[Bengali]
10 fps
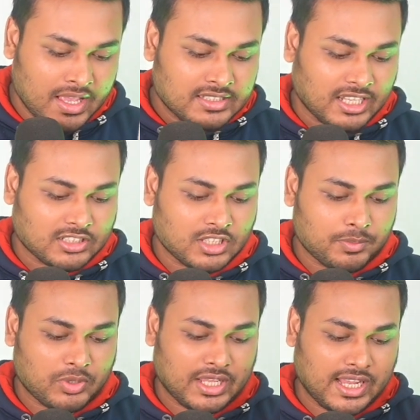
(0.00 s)
সার্চ দেওয়ার
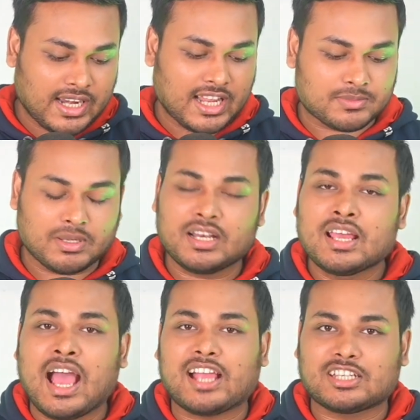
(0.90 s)
পর এখানে আসবেন
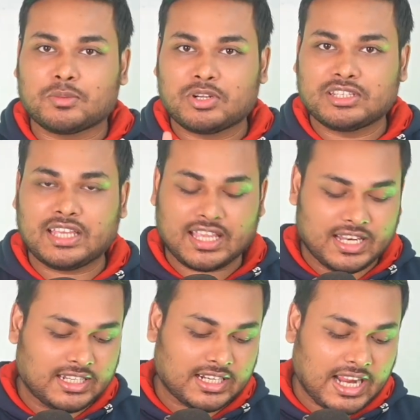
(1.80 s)
আসার পরে দেখেন
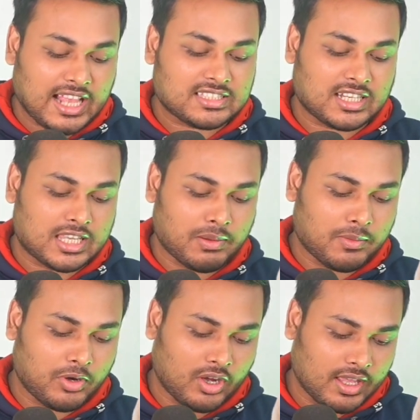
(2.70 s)
এটার কাজটা
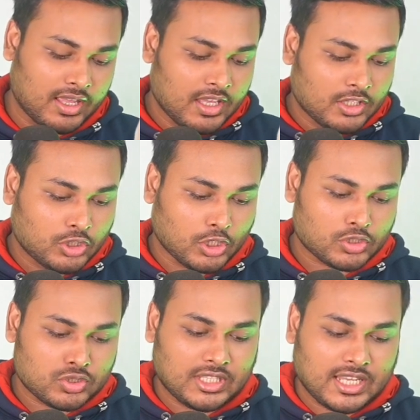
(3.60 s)
কিভাবে হয় দর্শক
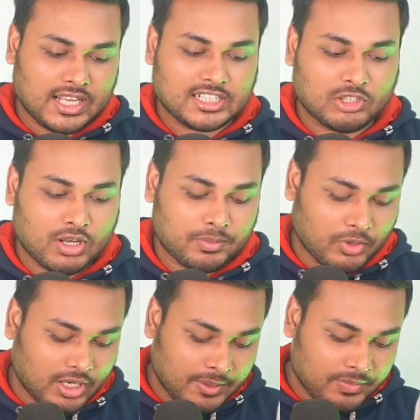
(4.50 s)
শ্রোতা এখানে যাওয়ার
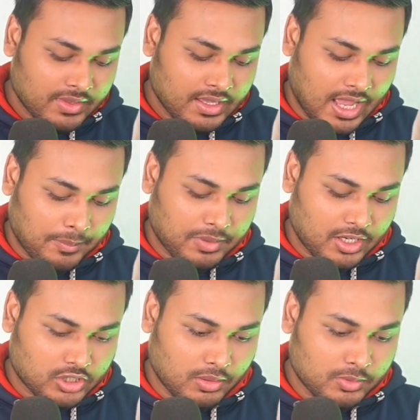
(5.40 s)
পরে আপনারা
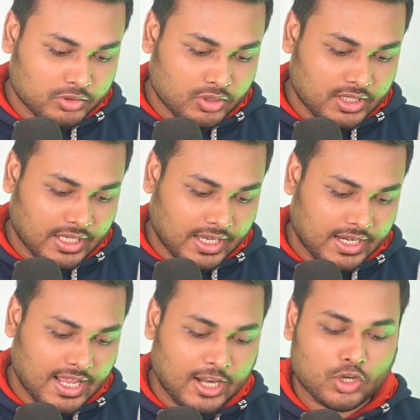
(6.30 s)
স্বভাবতই এখানে
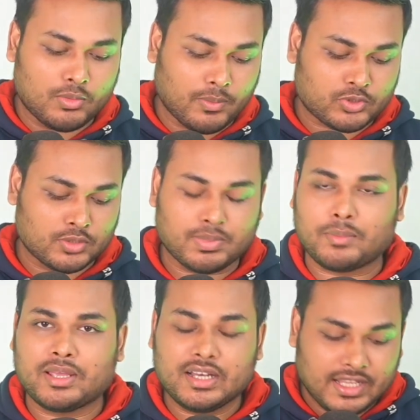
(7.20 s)
এরকম অপশন
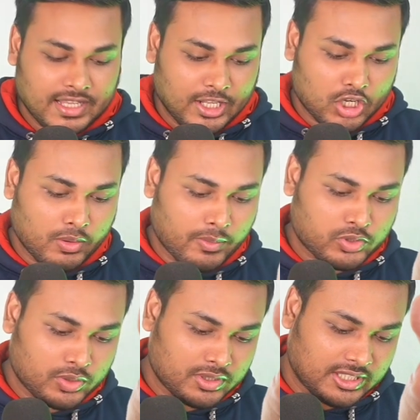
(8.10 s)
পাবেন এরকম
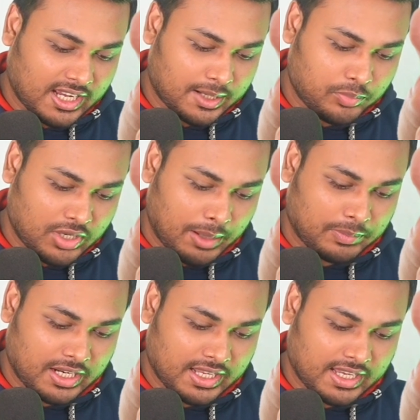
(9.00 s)
অপশন দেখার পরে
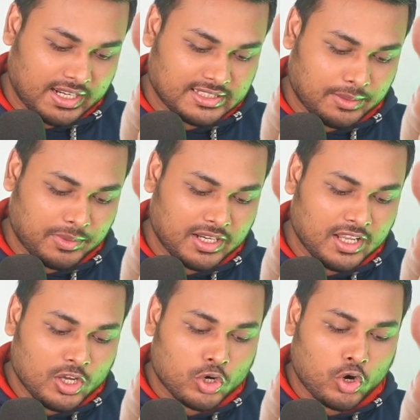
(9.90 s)
আপনারা এখানে যাবেন
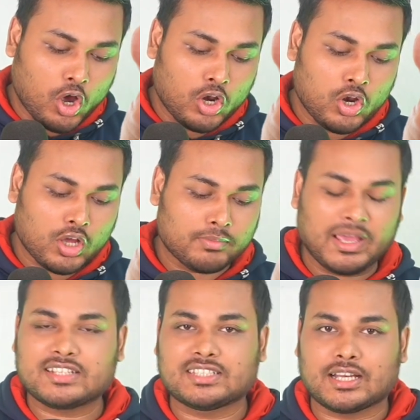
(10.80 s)
কল লগ
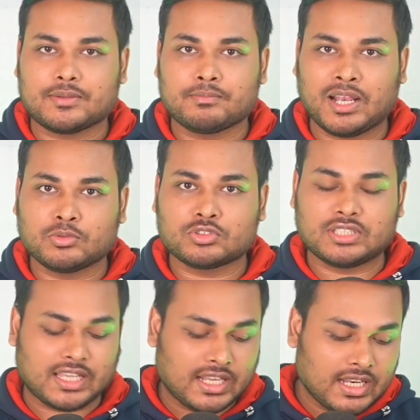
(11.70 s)
ম্যানেজার ভালো মতো
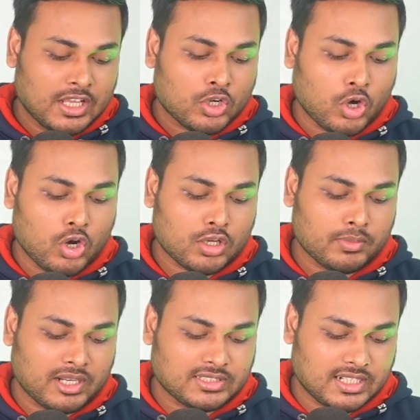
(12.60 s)
দেখেন কল লগ
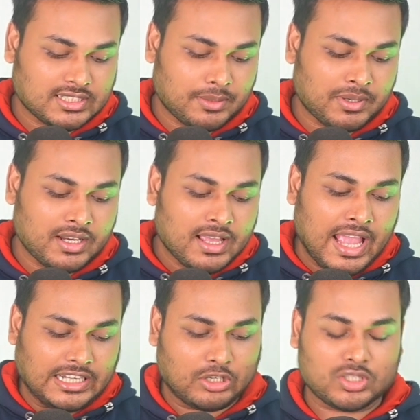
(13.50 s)
ম্যানেজারে যাবেন
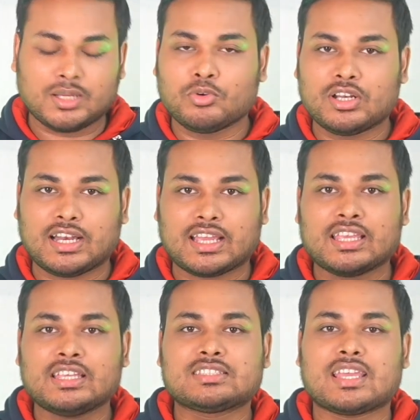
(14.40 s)
একটা কথা বলে
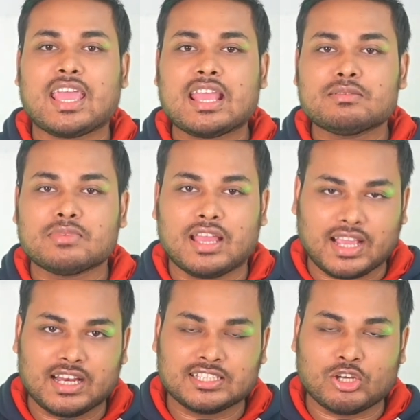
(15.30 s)
রাখি যে এই
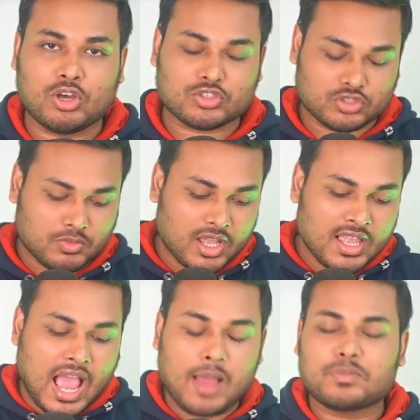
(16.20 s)
এখানে যাওয়ার সময়
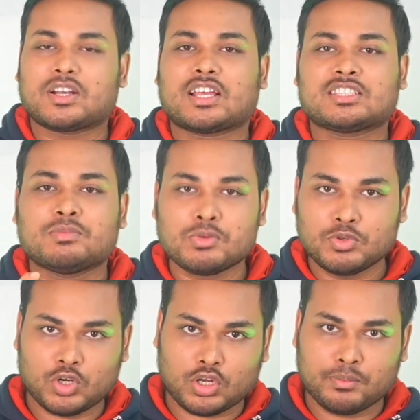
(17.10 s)
আপনার কাছে
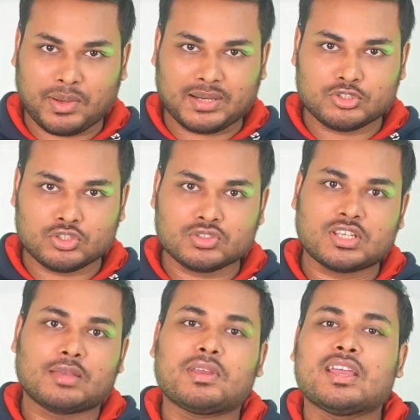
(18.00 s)
বিভিন্ন রকম পারমিশন
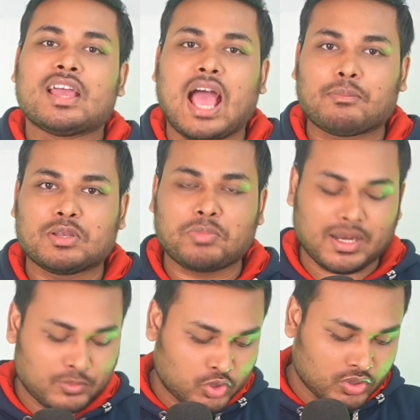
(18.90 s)
চাইবে আপনি
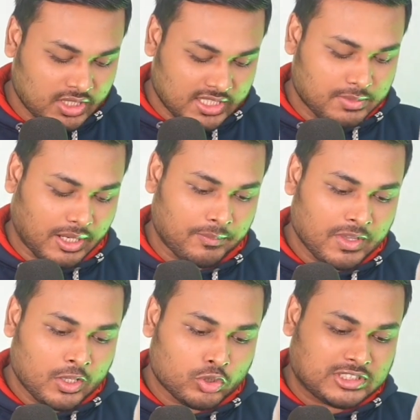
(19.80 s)
পারমিশন দিয়ে দিবেন
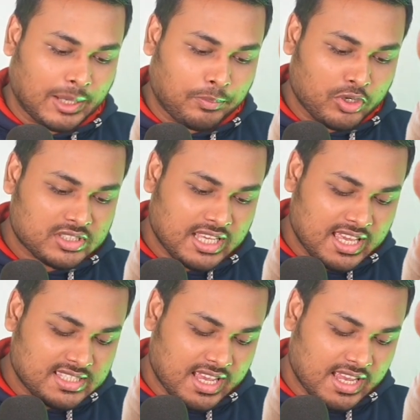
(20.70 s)
তো সাপোজ
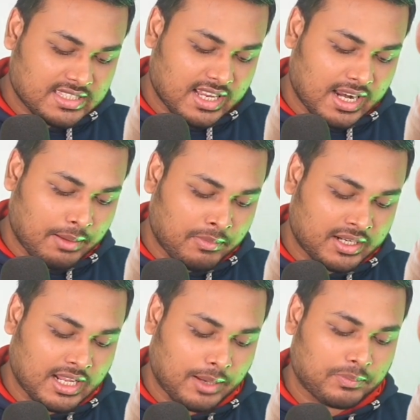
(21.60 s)
এই যে এইটা
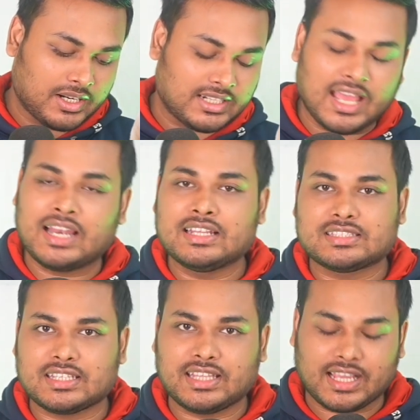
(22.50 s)
নাম্বারটা আপনার ডায়াল
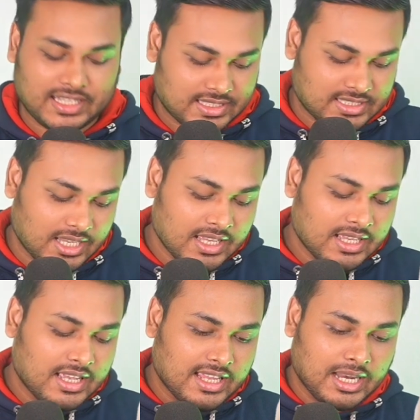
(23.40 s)
লিস্টে দেখা যাচ্ছে
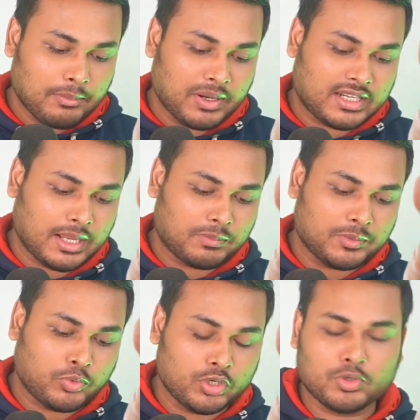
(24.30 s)
এই নাম্বারটা আপনি
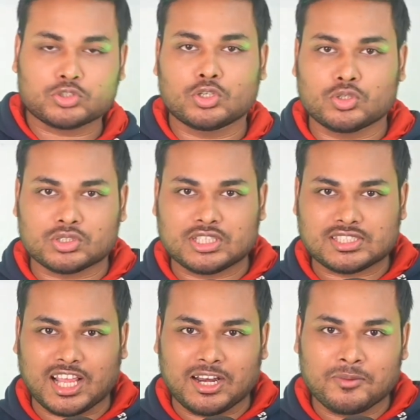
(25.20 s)
পরিবর্তন করতে চান